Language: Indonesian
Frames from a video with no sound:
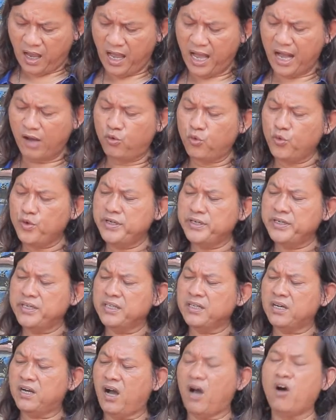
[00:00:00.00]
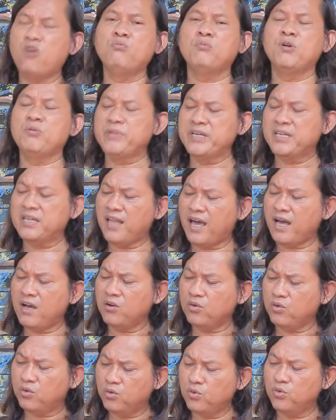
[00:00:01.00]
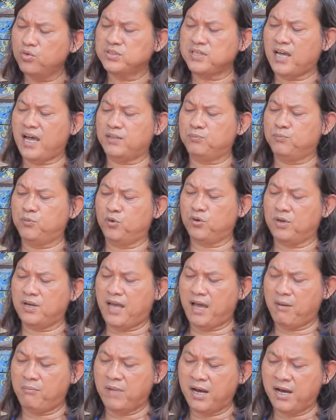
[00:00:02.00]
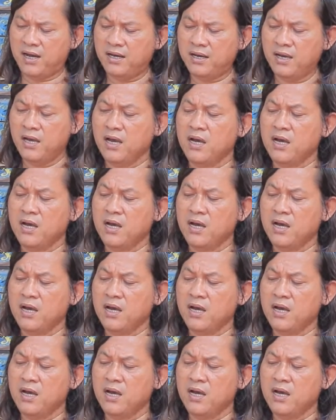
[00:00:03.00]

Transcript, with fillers: Aku ingin kau meminangku saat purnama,